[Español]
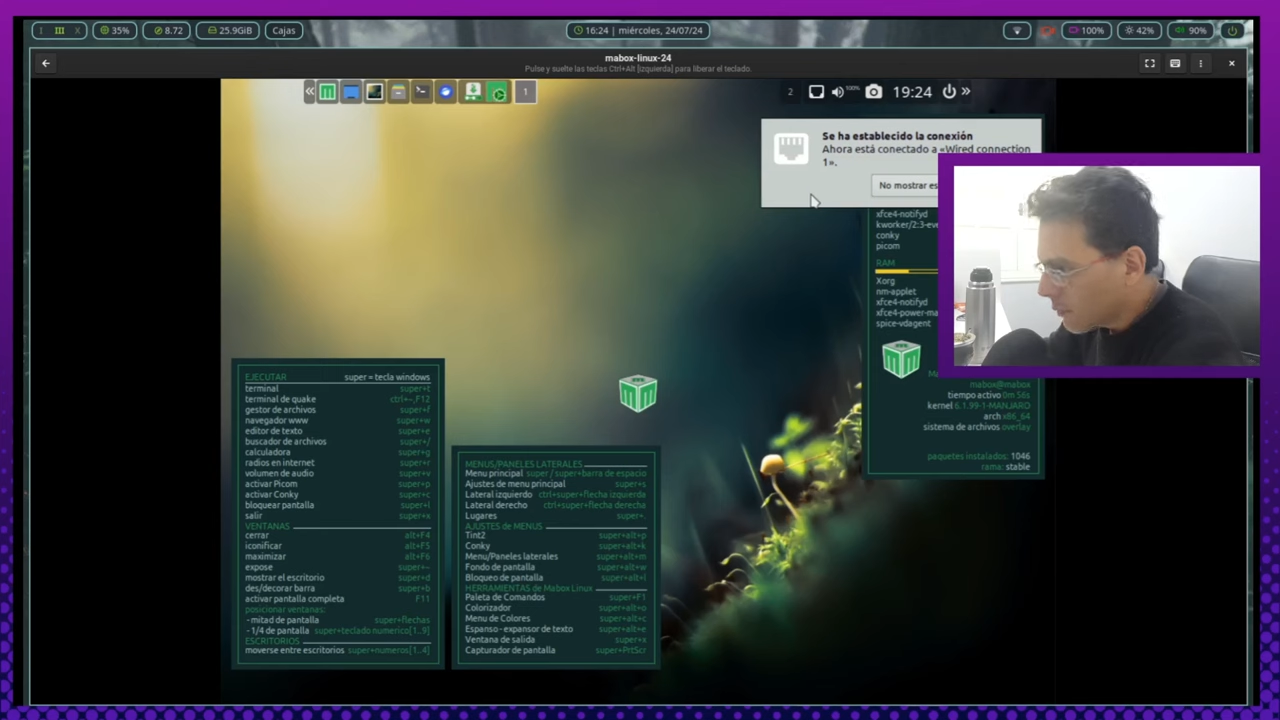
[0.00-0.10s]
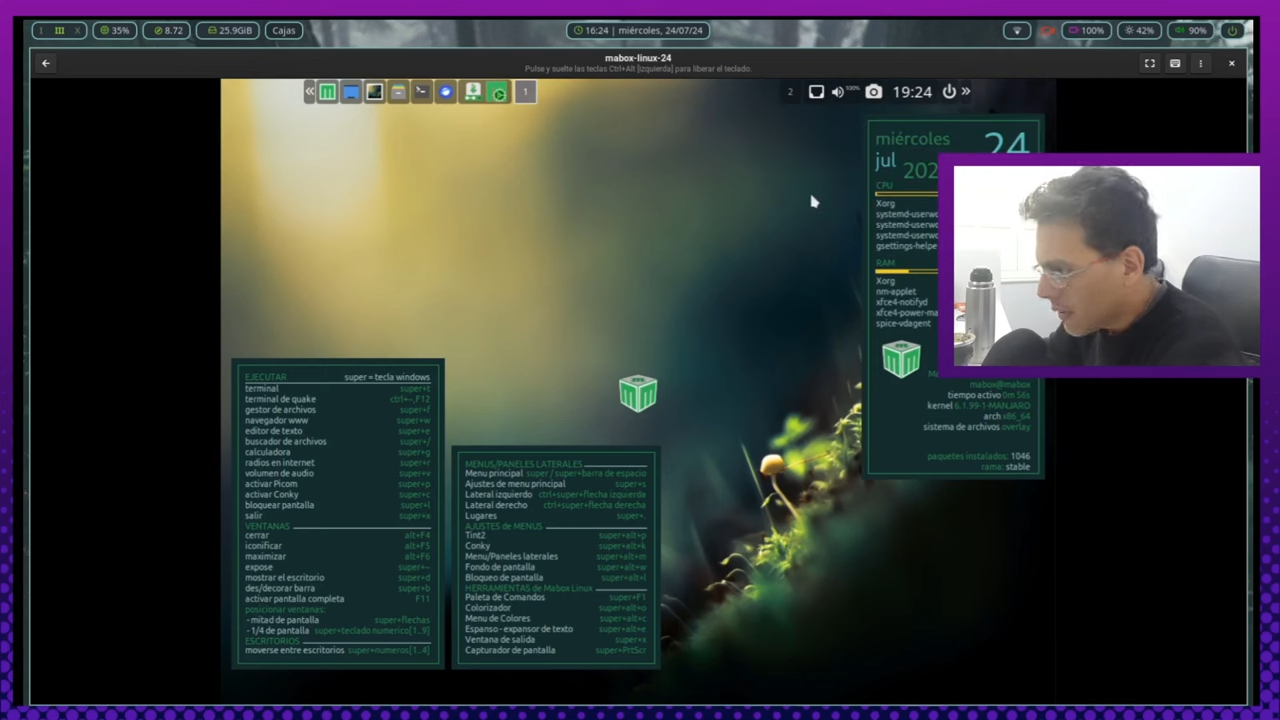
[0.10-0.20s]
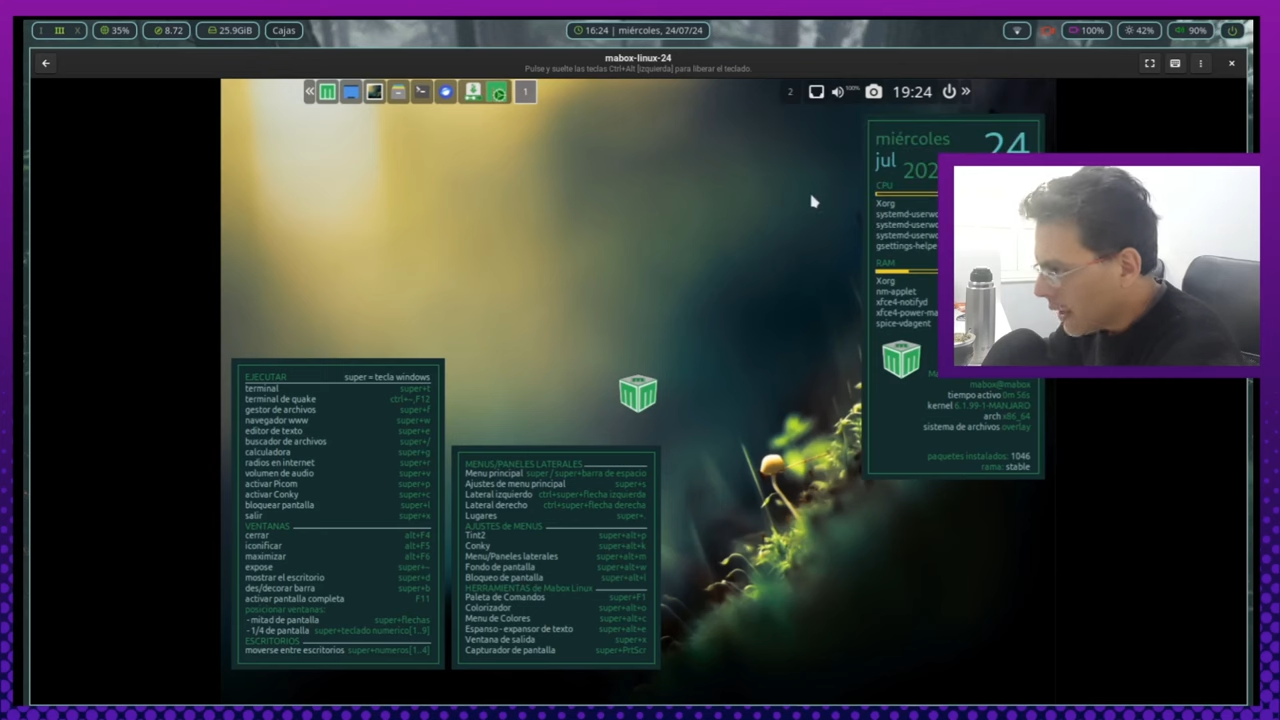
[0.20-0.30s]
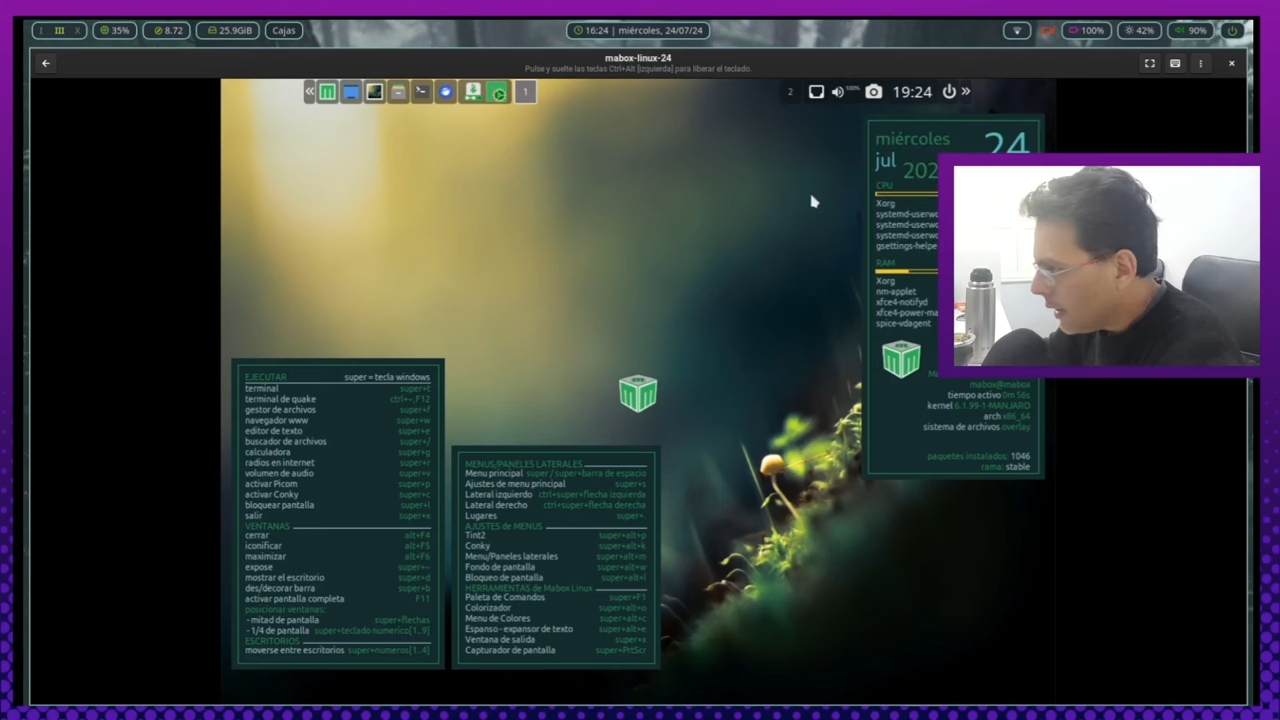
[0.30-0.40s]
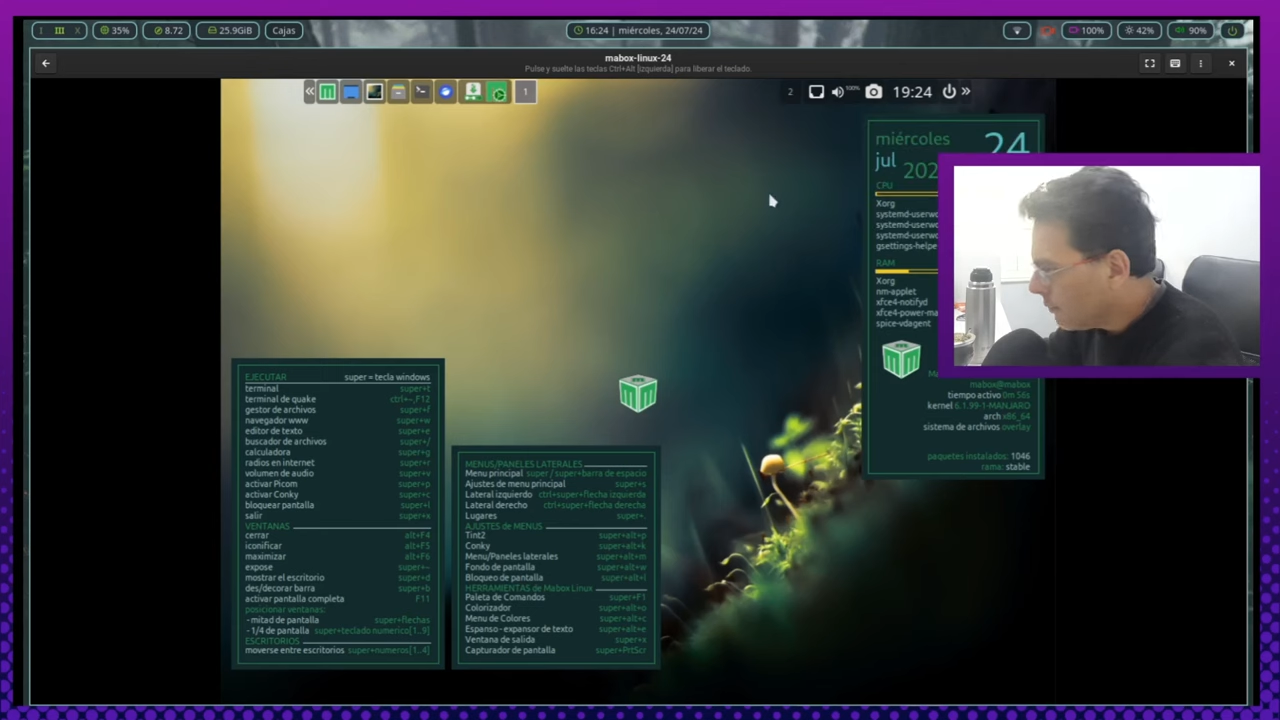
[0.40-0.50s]

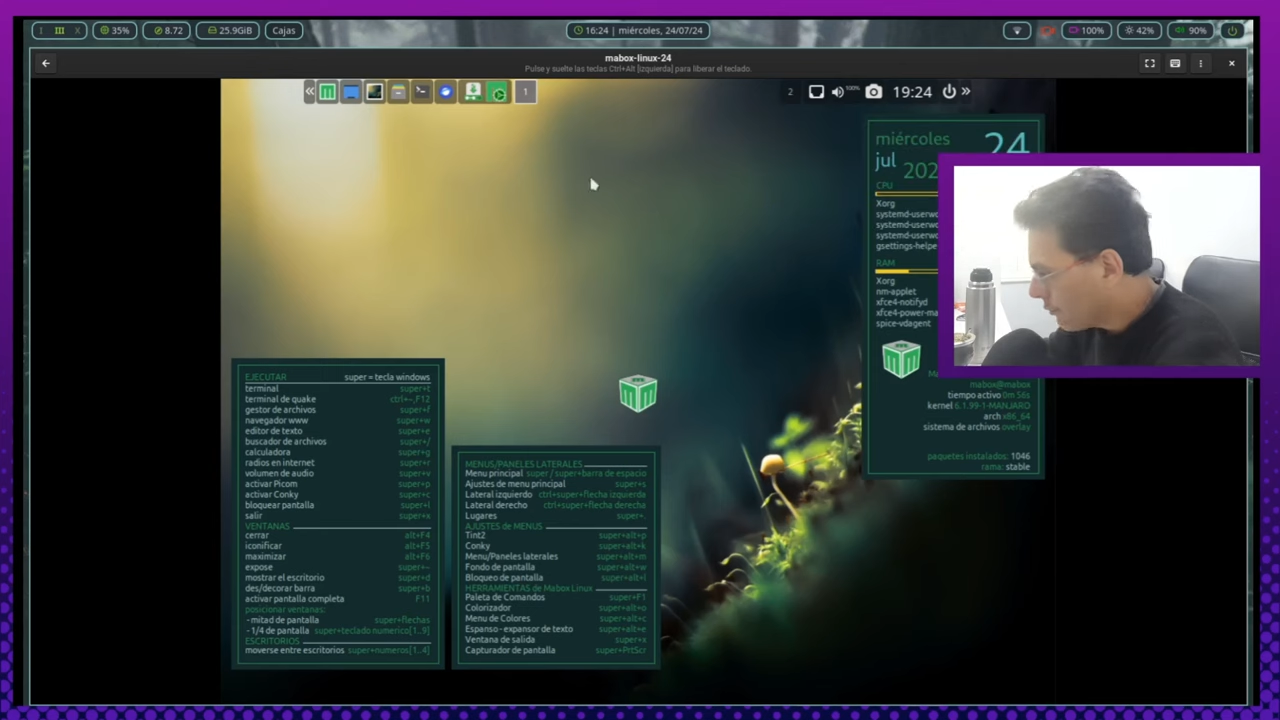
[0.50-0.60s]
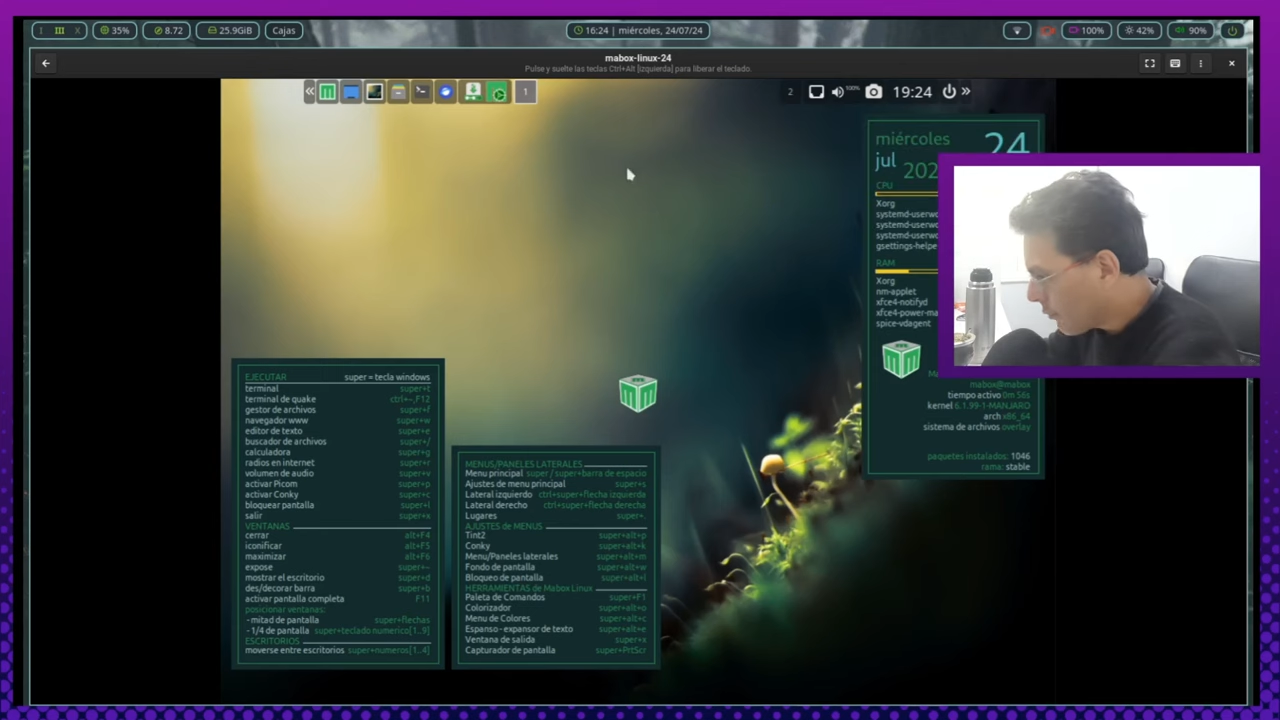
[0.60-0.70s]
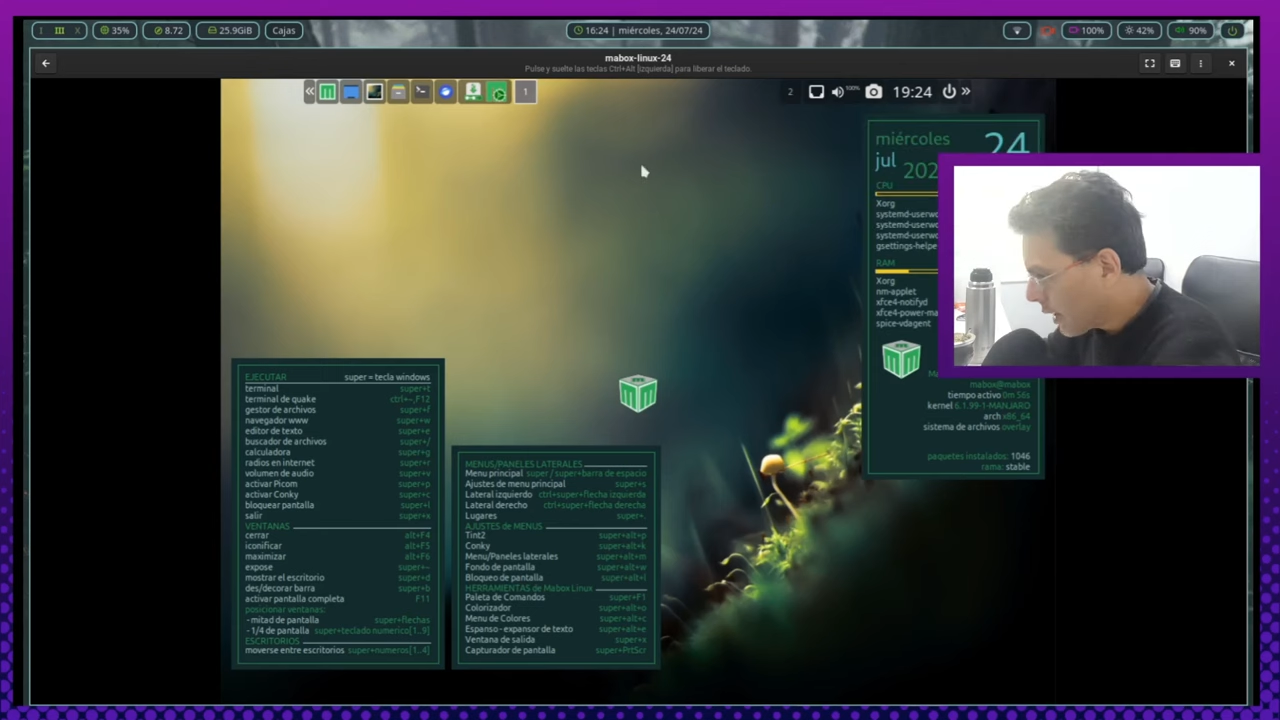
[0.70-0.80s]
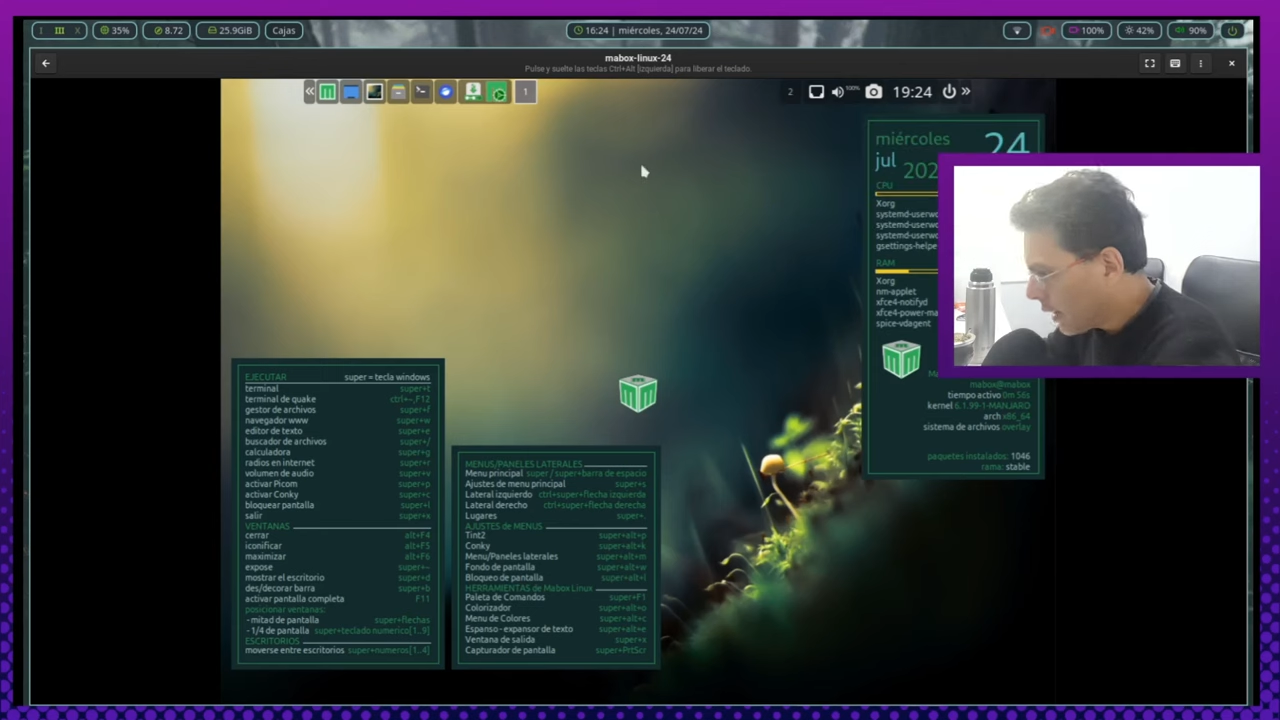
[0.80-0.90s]
¿sí?